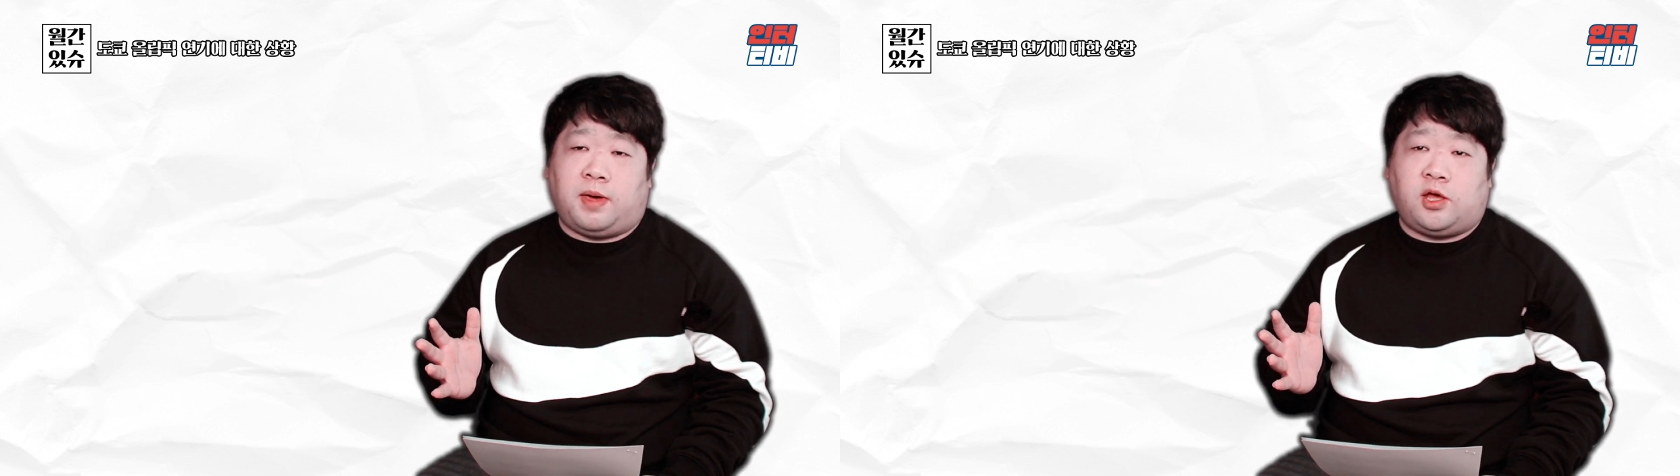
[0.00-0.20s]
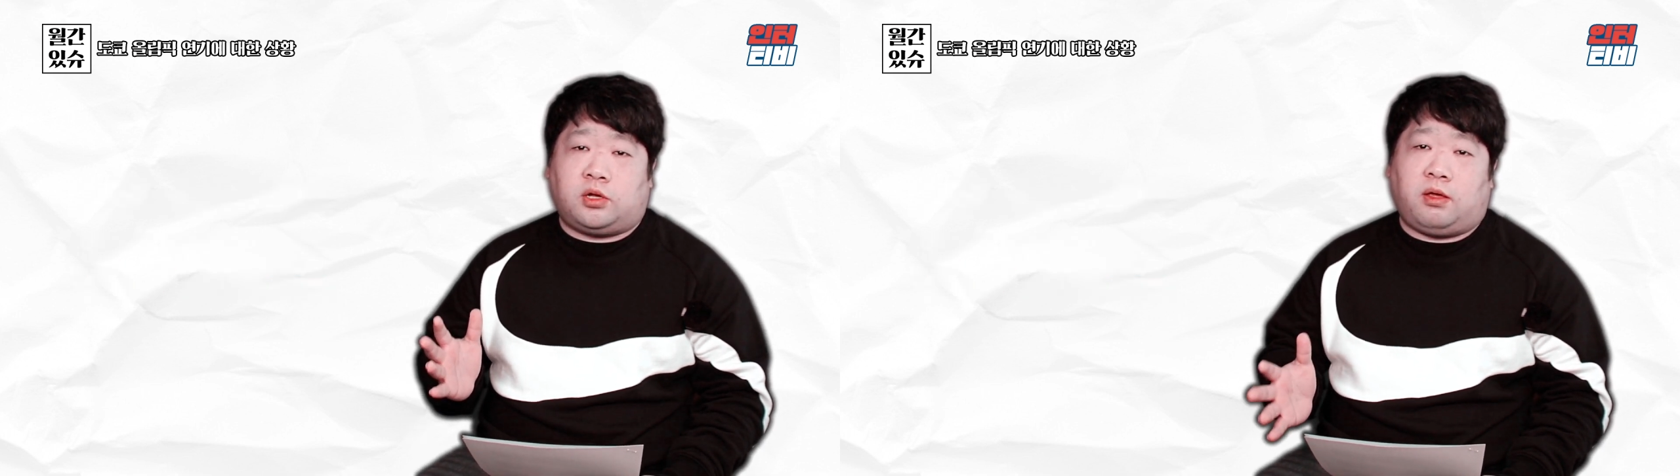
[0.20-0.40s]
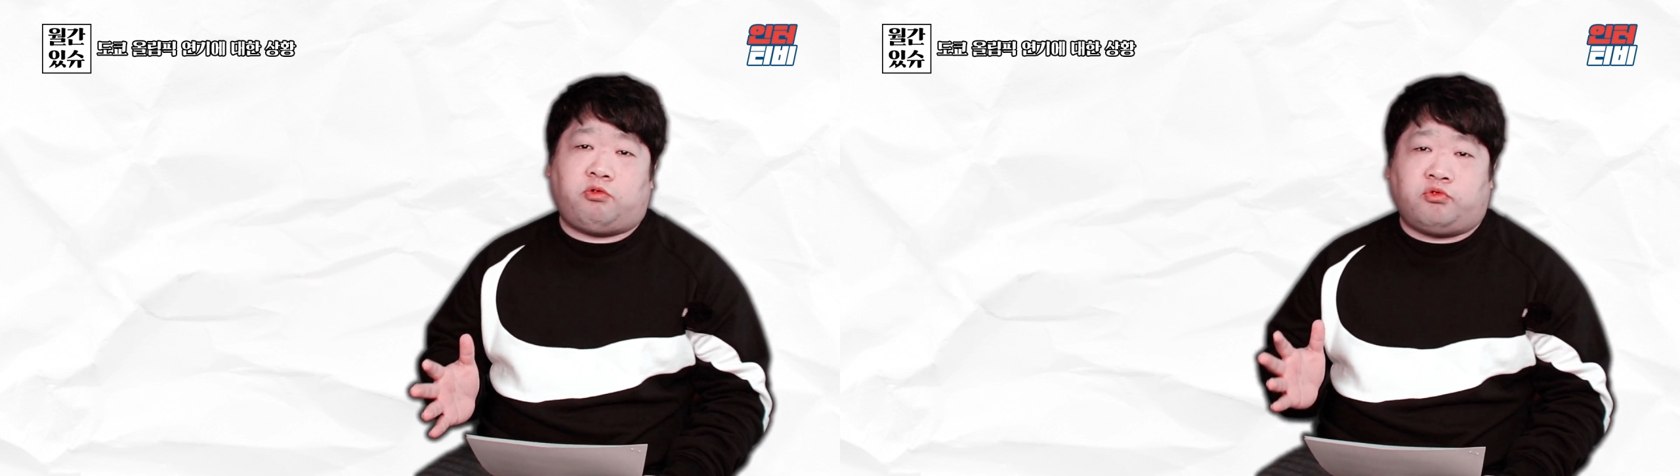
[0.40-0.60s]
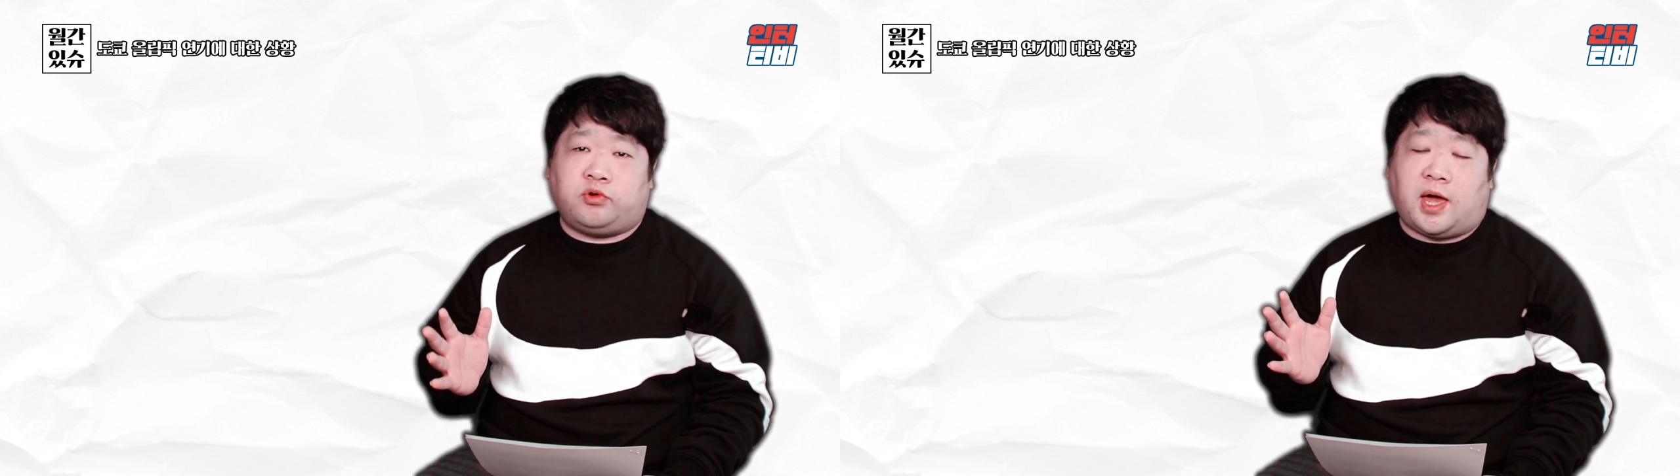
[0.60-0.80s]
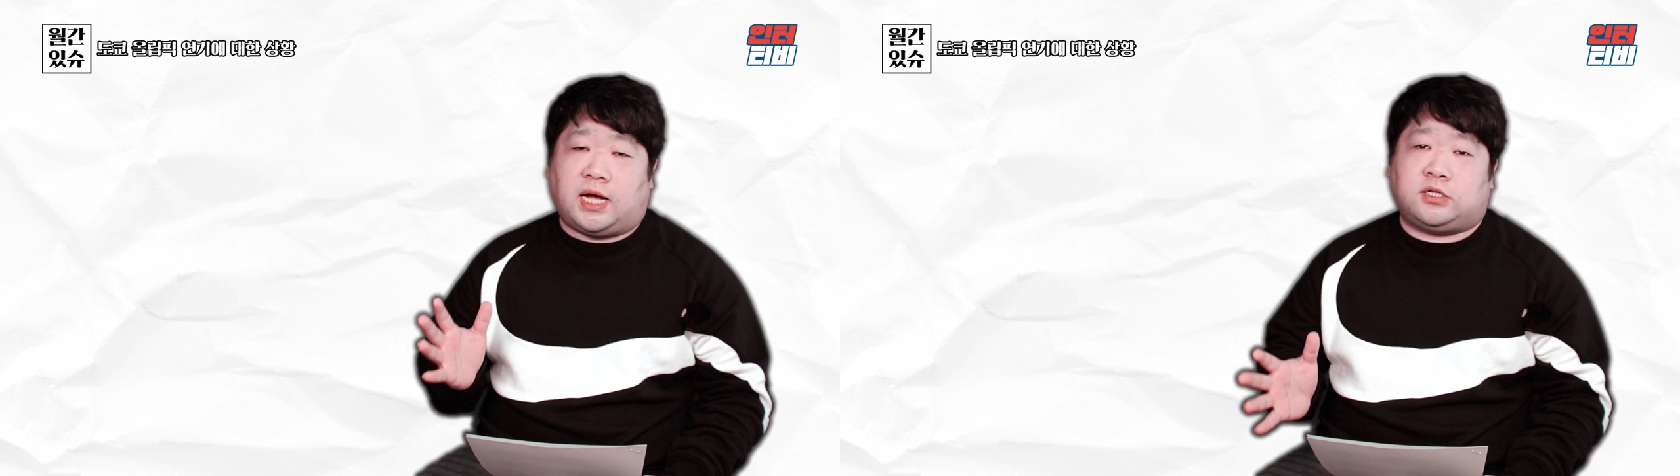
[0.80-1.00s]
메이저 대회 두
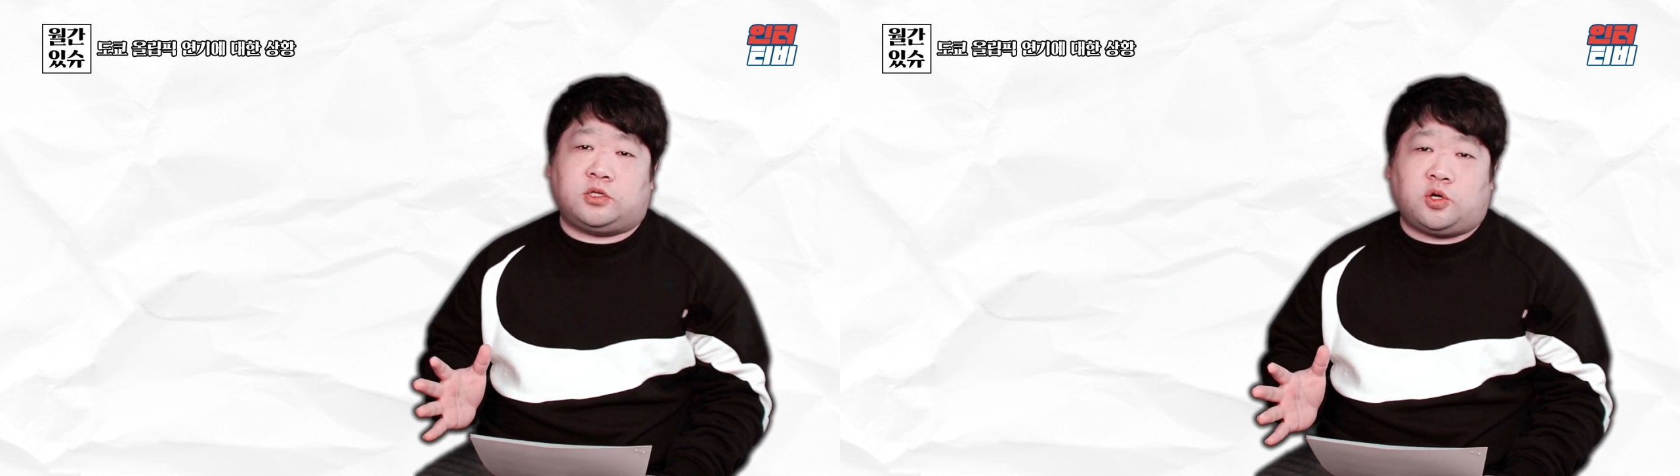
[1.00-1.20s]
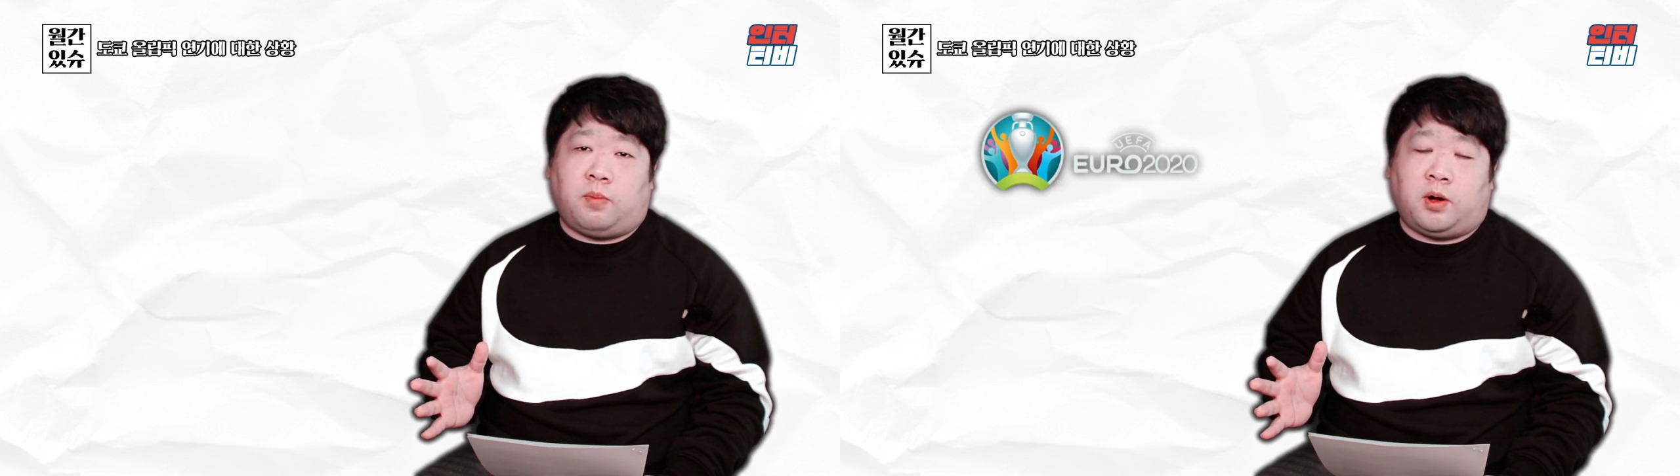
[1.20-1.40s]
개가 있었죠.